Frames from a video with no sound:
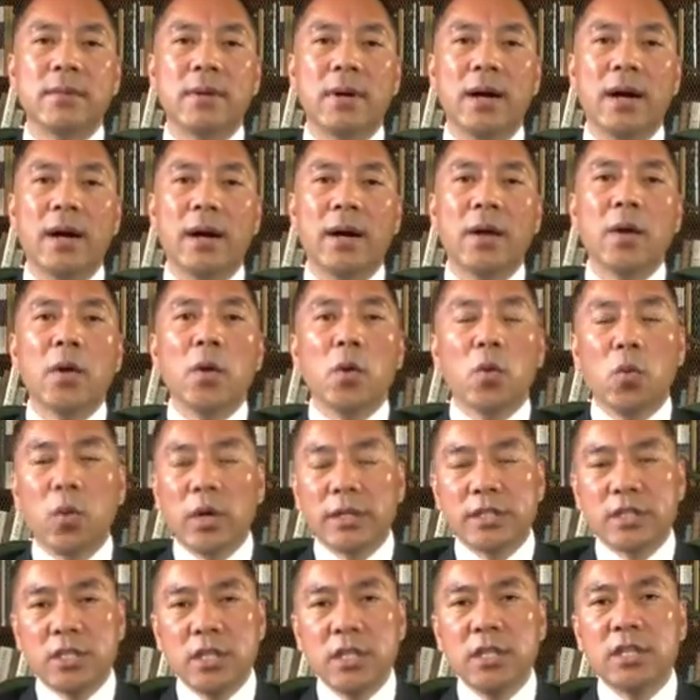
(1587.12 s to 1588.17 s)
啊，
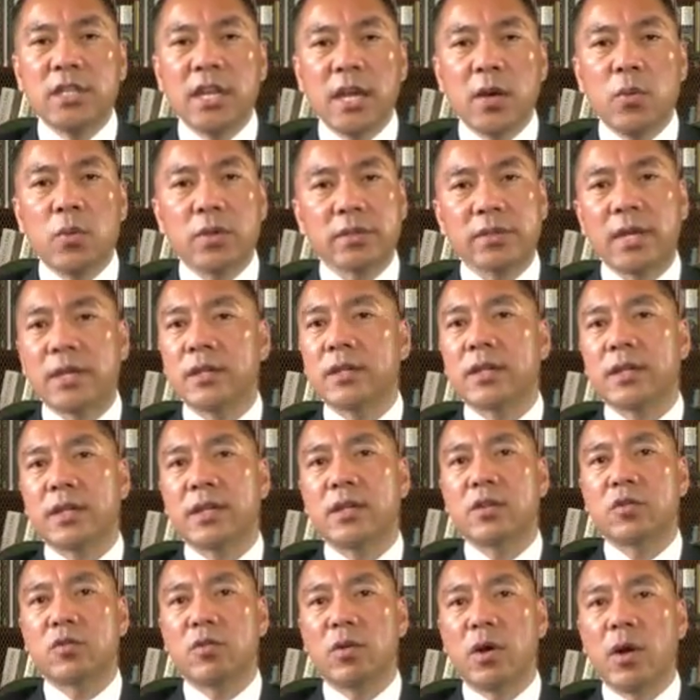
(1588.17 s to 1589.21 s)
我今天我在这
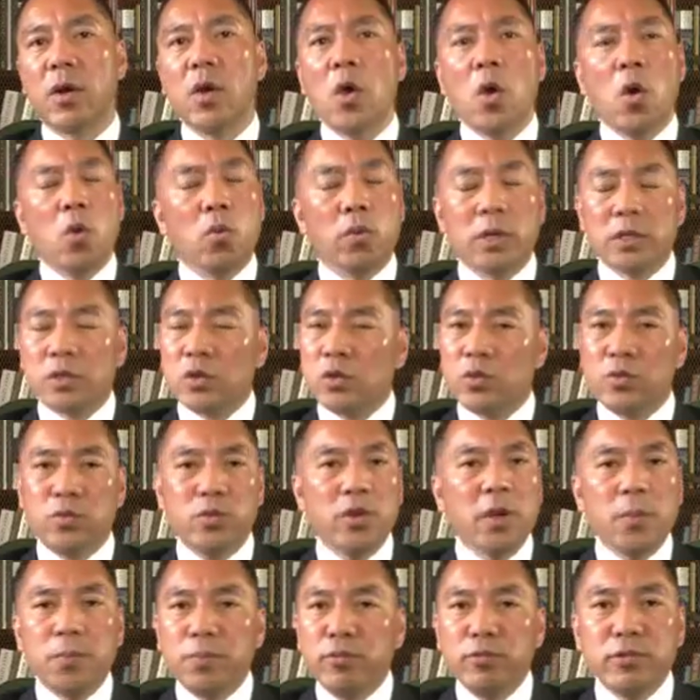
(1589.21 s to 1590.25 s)
可以说，我
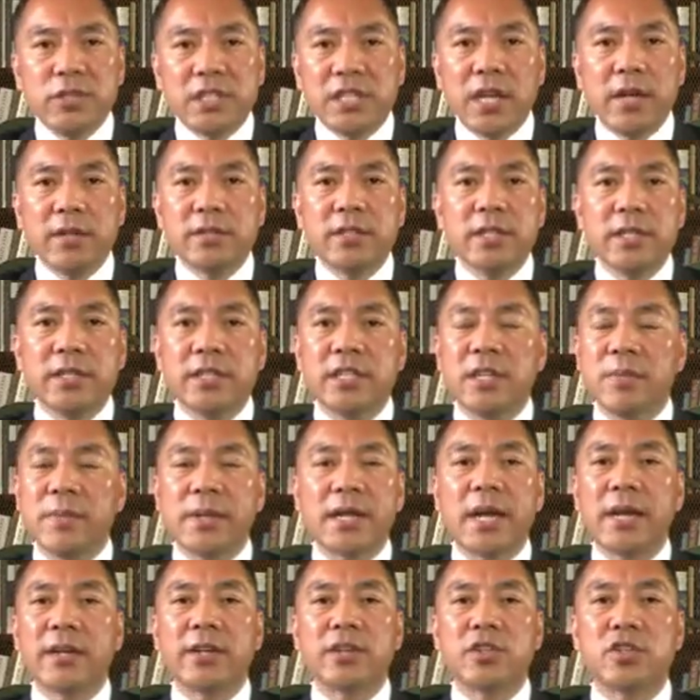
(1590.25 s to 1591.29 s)
绝不相信你
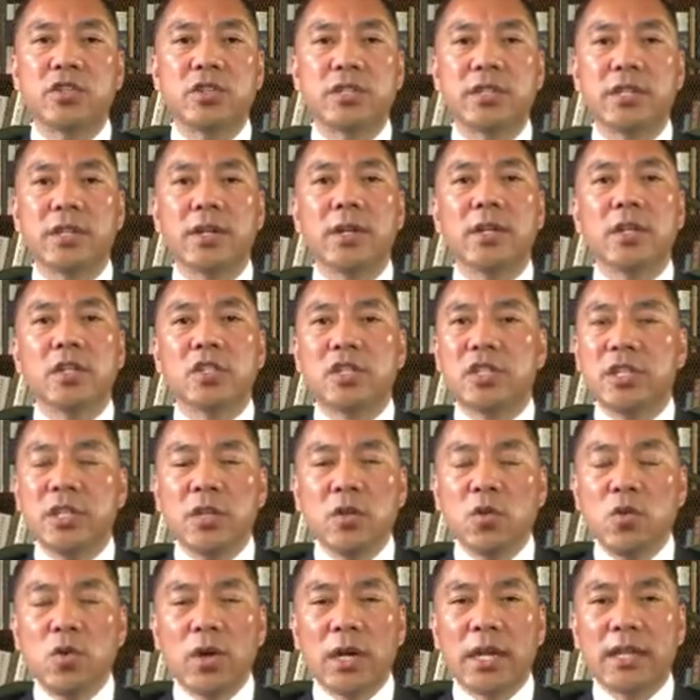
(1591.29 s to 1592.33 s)
们干这事情
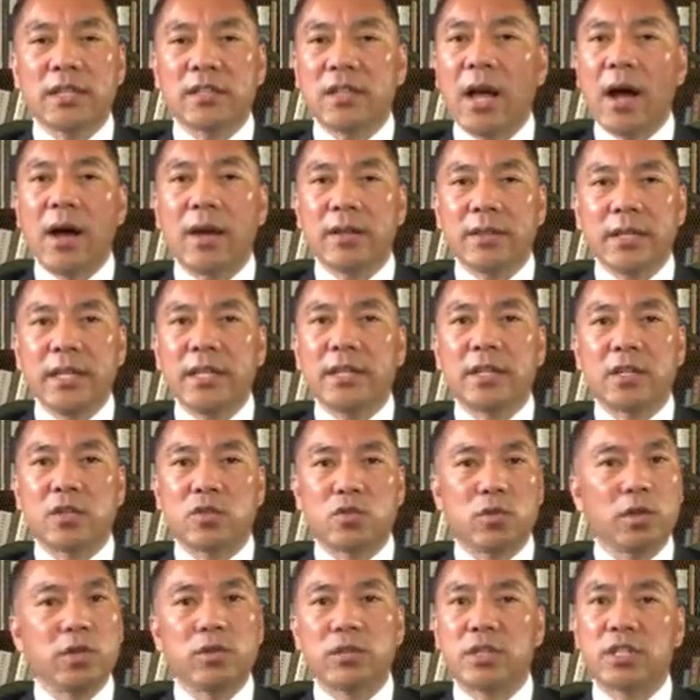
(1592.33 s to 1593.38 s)
经过了党内的
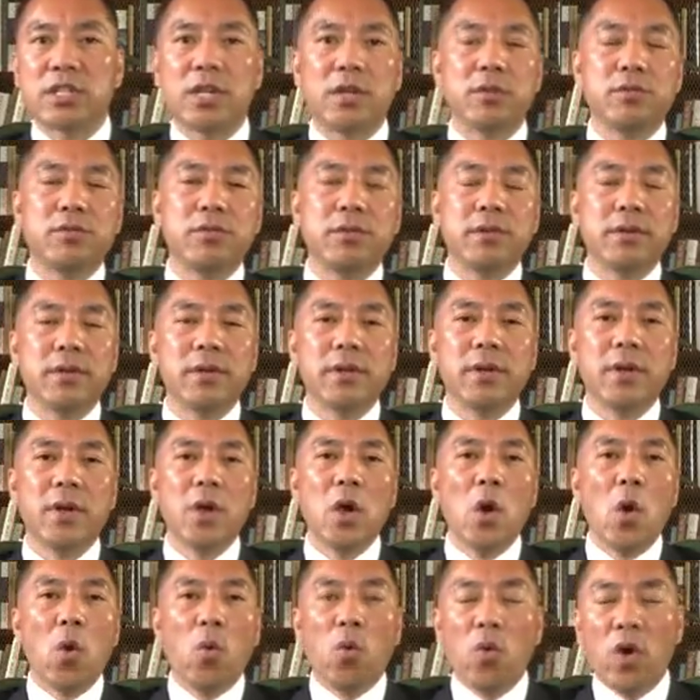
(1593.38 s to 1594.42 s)
所有的程序，
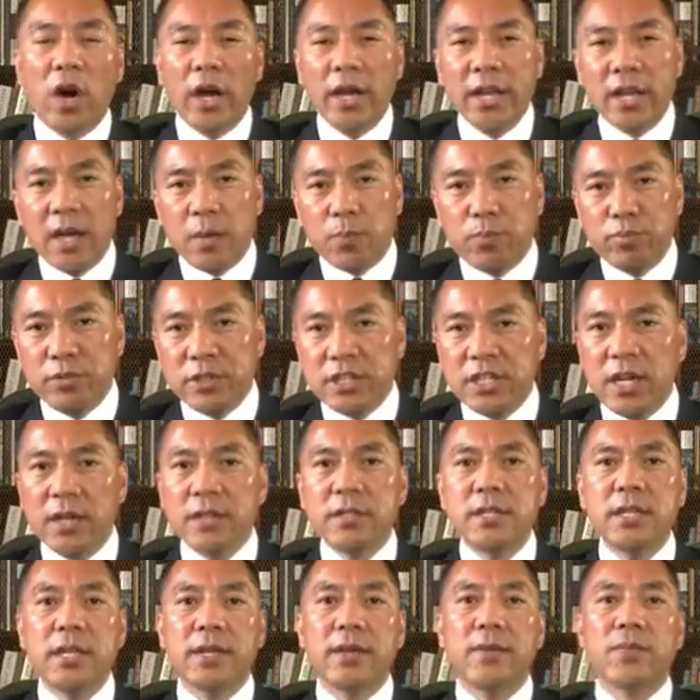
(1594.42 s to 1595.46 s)
我也不
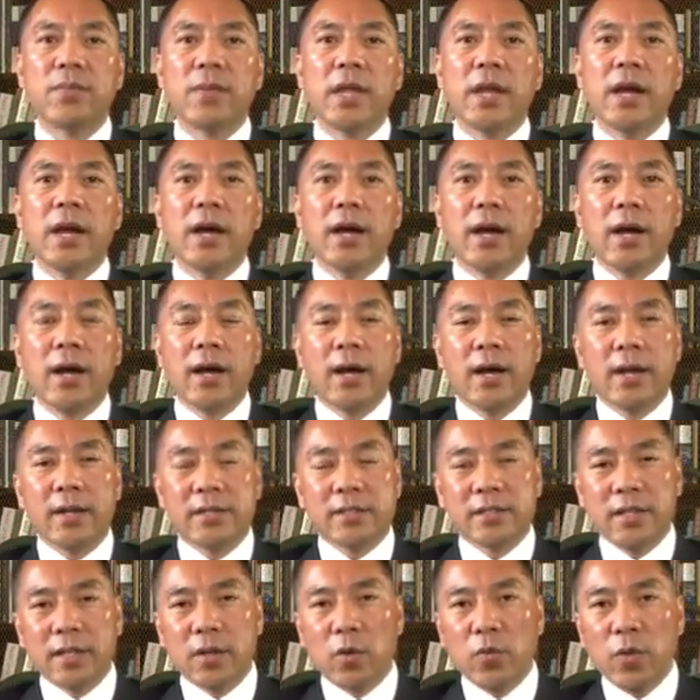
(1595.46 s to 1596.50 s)
相信，呃，
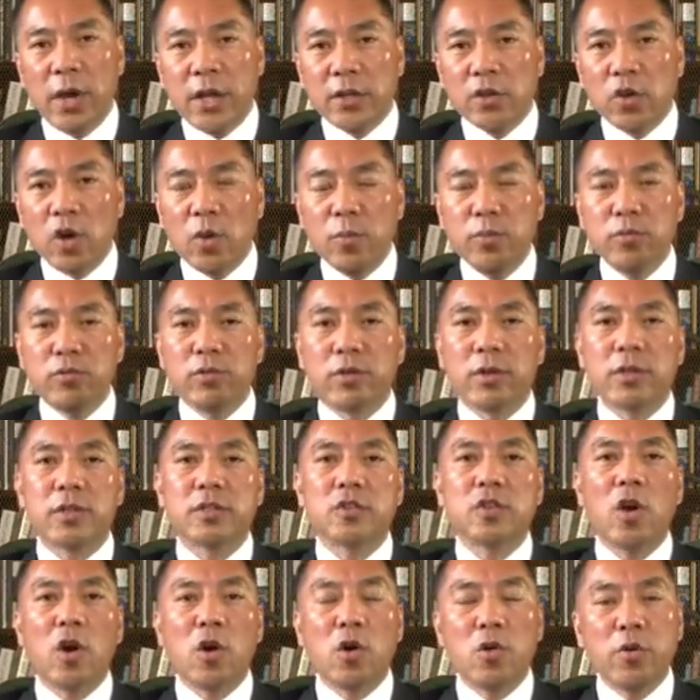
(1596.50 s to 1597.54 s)
这个外交部
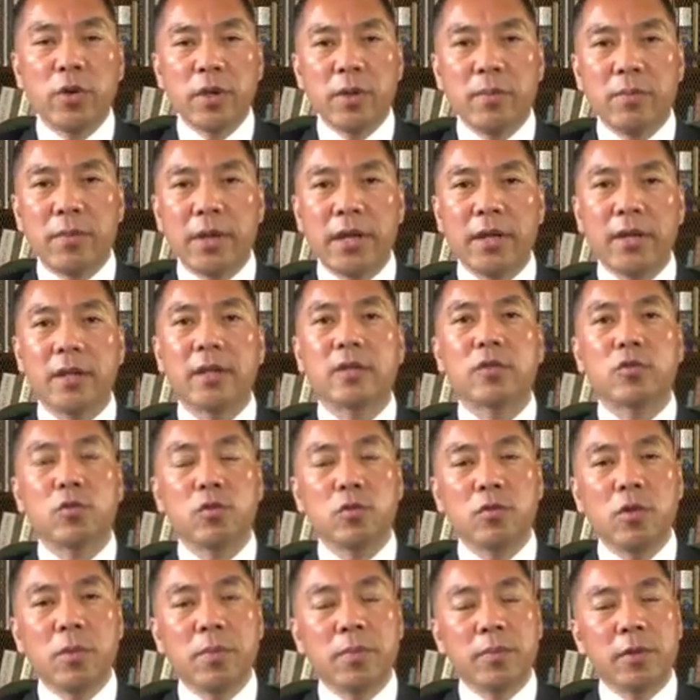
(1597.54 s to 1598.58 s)
召会美，呃，
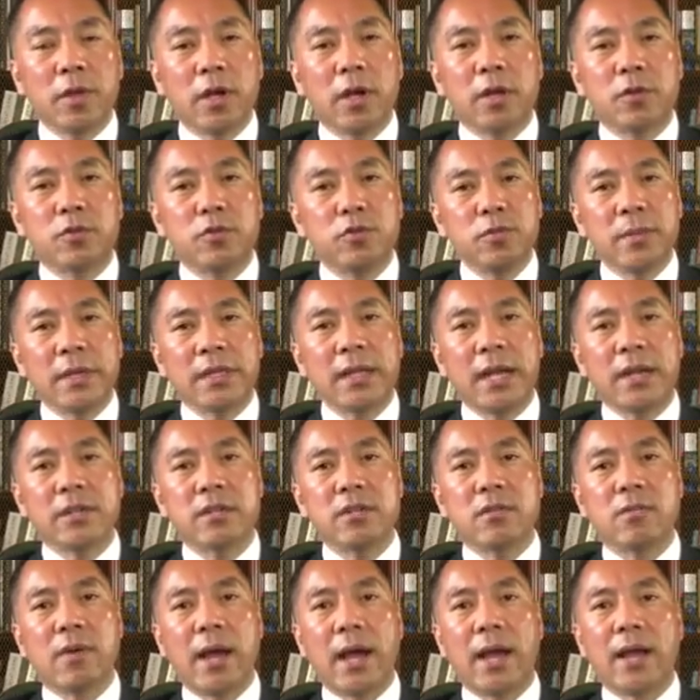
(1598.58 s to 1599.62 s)
中国呃驻美大
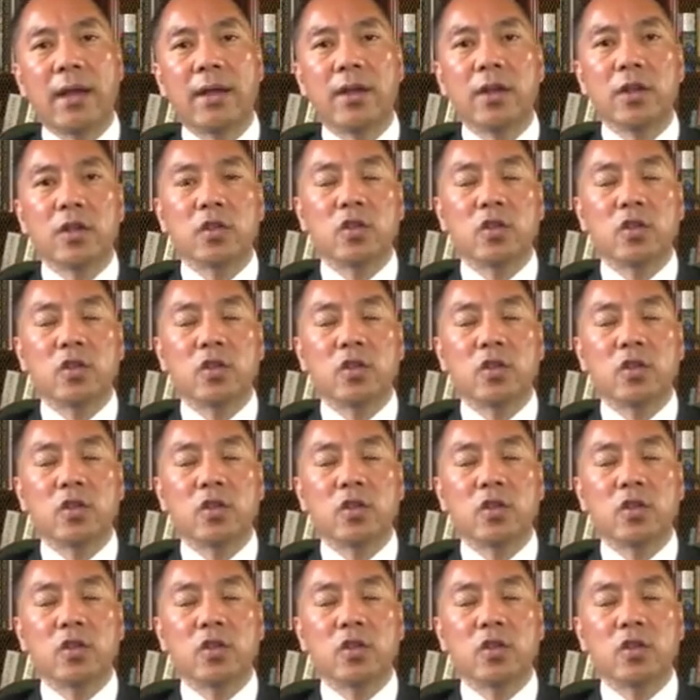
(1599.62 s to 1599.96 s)
使馆。